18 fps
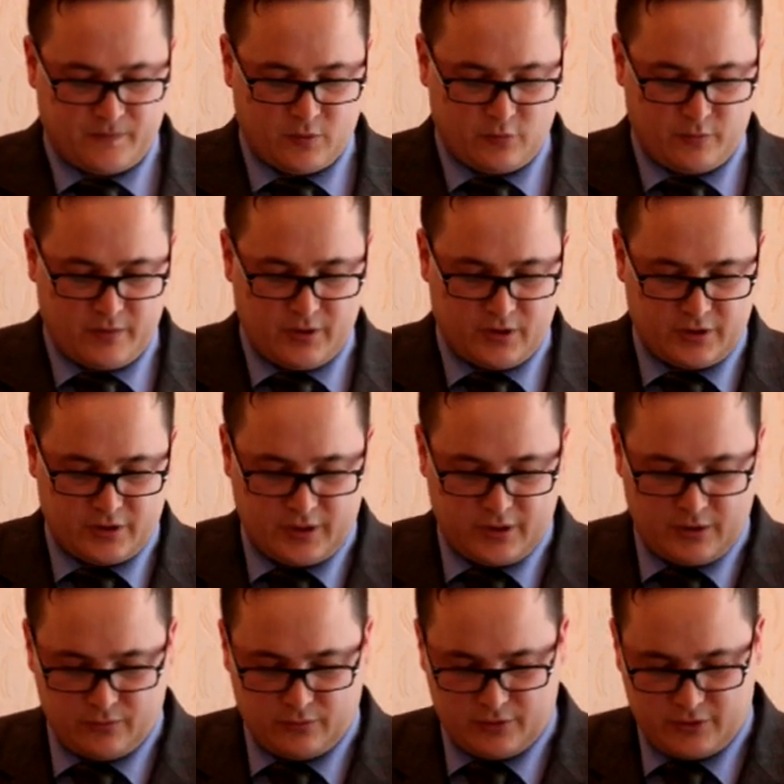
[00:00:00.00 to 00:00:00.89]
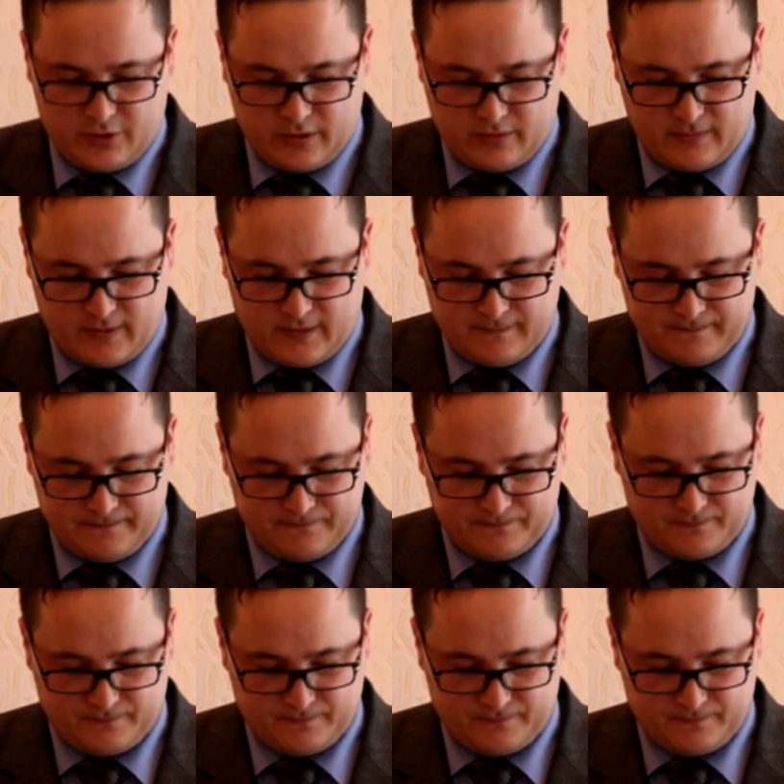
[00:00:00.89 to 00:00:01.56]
уменьшение ущерба